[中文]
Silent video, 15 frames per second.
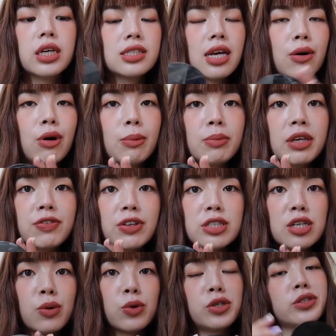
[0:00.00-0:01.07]
上完蜜粉
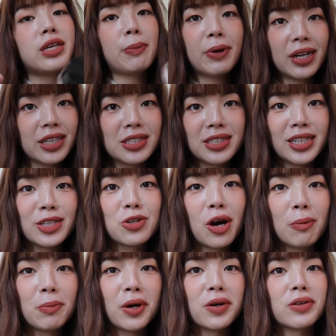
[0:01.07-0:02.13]
之后，我又再喷了一次定
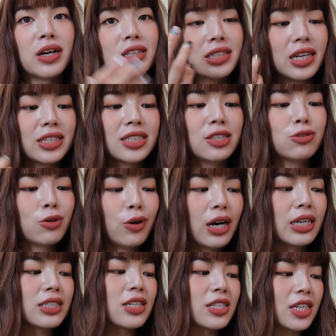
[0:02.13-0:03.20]
妆喷雾，然后才继续
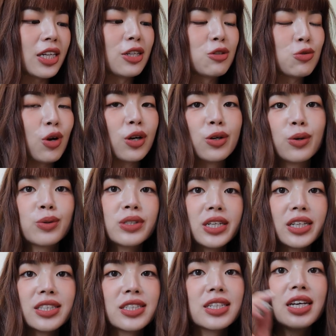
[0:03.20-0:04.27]
画剩下的妆容这
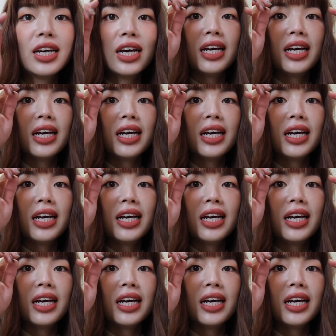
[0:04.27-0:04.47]
样子。